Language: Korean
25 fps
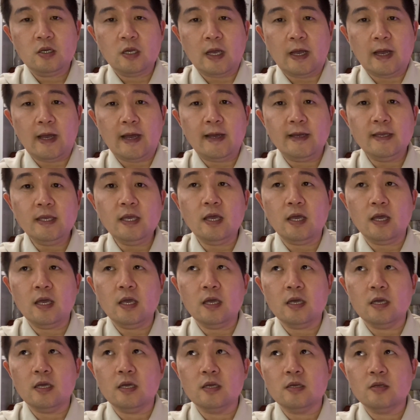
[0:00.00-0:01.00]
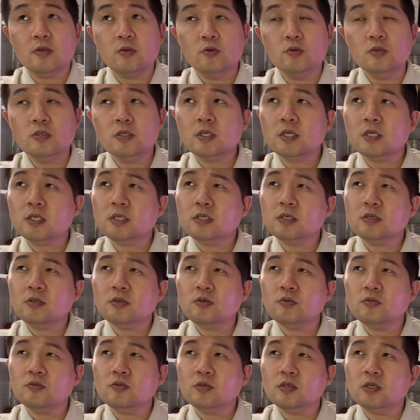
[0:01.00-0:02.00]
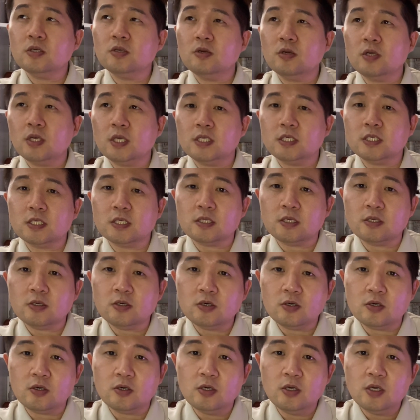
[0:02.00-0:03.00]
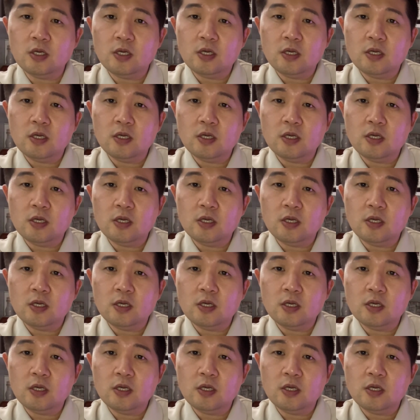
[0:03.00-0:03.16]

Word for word: 아예 요즘 같은 경우 그런 게 있잖아요.